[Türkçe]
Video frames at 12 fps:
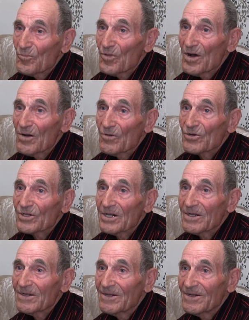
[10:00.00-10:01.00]
Ben
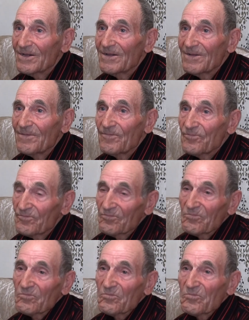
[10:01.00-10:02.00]
orada
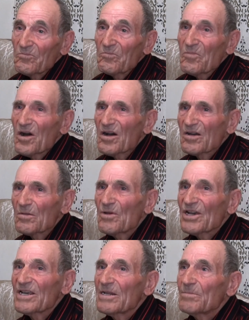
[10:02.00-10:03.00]

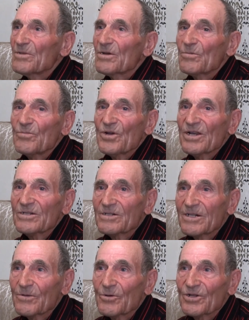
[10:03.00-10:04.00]
bakma gelmeyek Bransı da